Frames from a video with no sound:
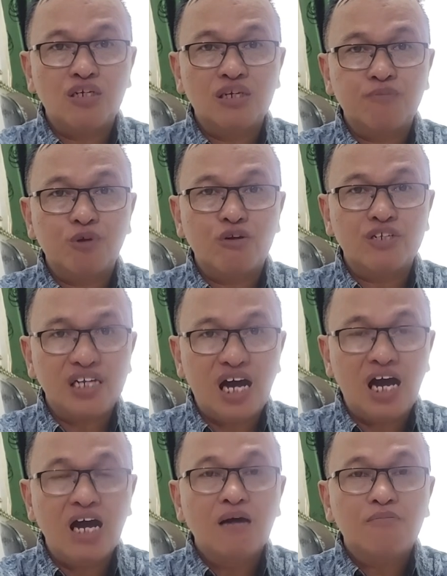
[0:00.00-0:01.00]

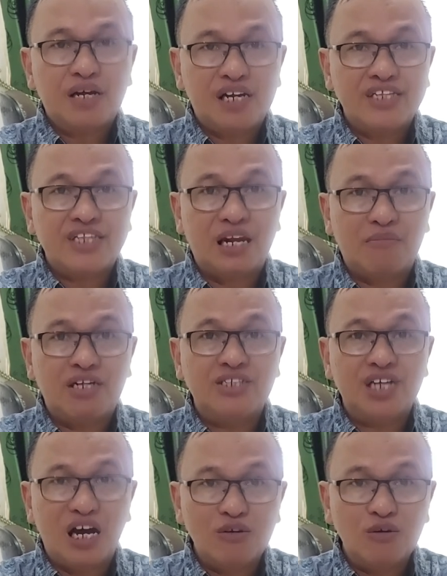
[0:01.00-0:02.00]
diplodia pada tanaman
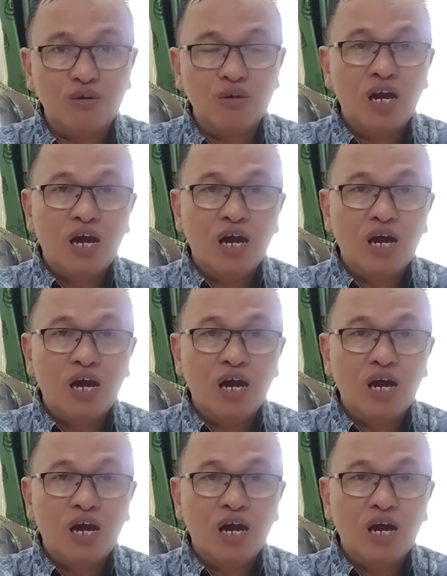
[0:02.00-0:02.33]
jagung